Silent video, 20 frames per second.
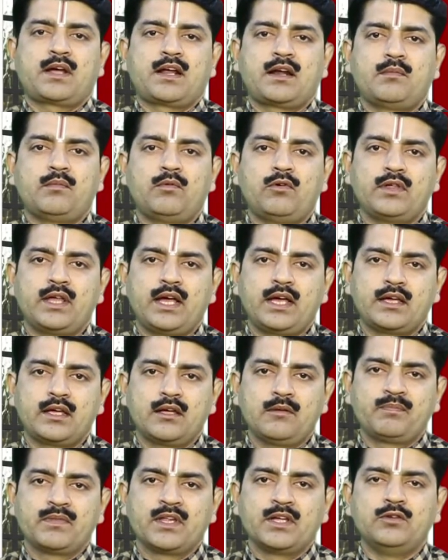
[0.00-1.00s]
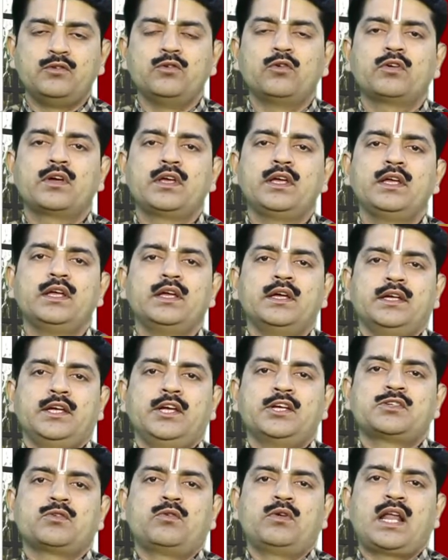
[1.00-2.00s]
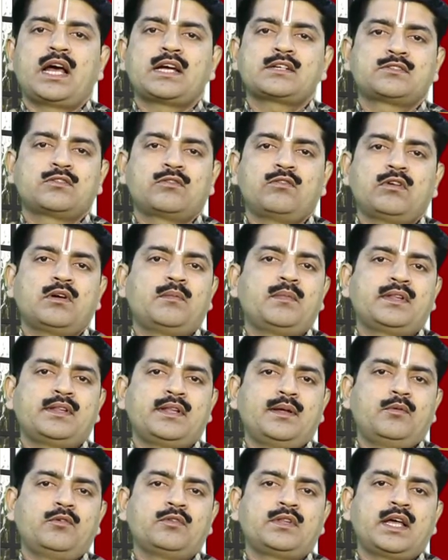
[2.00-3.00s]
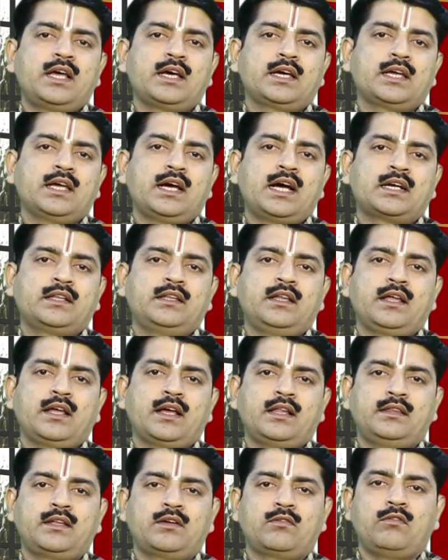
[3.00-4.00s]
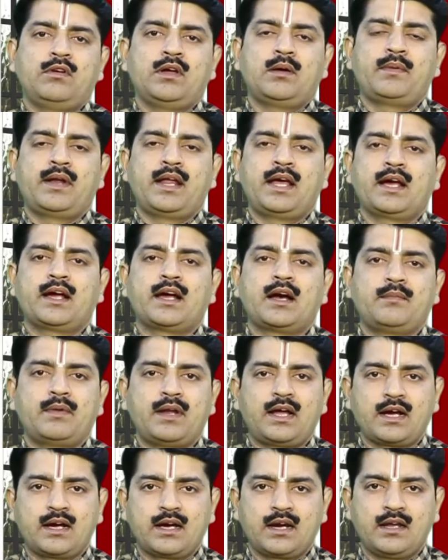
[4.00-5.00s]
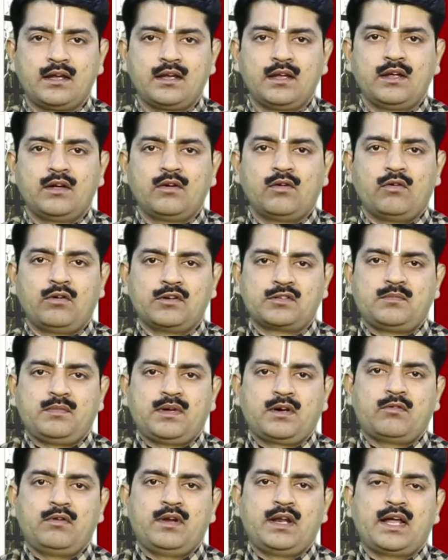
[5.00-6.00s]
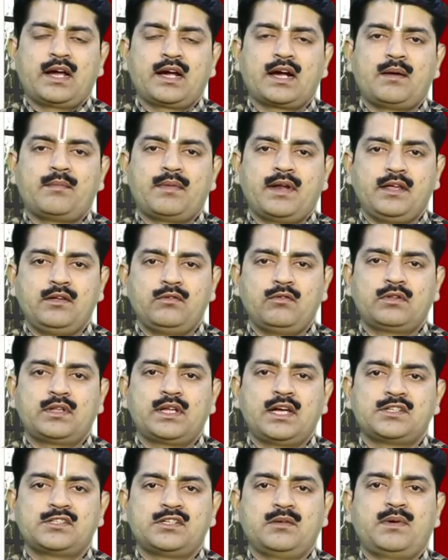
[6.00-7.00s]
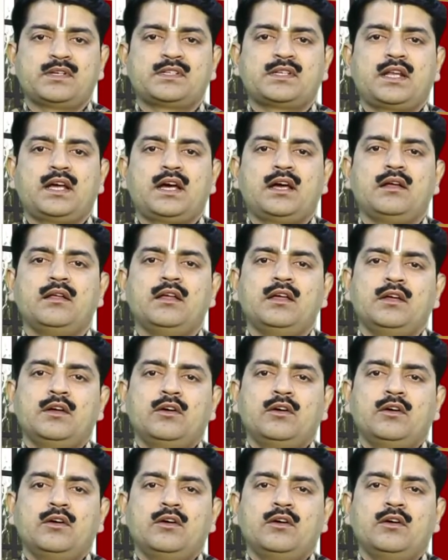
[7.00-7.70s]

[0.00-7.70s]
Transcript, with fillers: प्रारंभ हो जाएंगे जो कि इस होलाष्टकों का मतलब होता है कि आठ दिन के अंदर कोई आप नया काम ना करें और इसमें कोई नया काम नहीं होता इससे बचना है